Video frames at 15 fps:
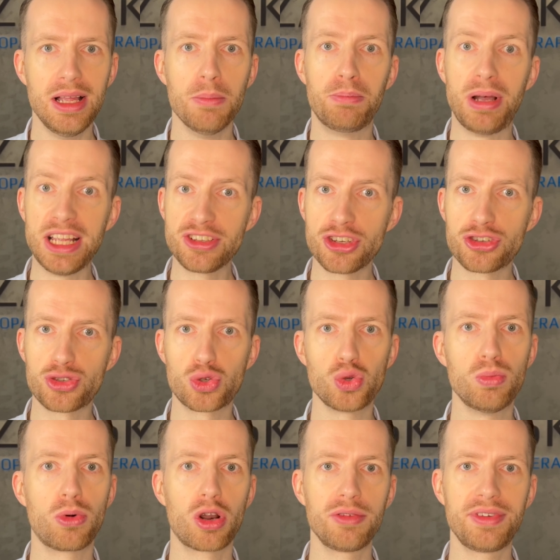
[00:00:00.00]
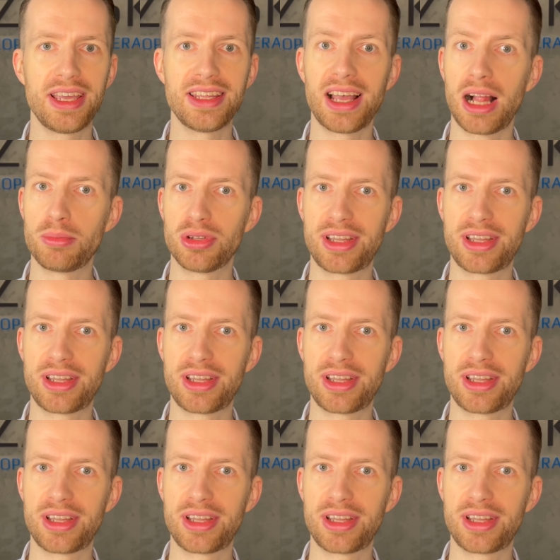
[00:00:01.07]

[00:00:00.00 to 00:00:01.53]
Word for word: będziesz czuł mrowienie albo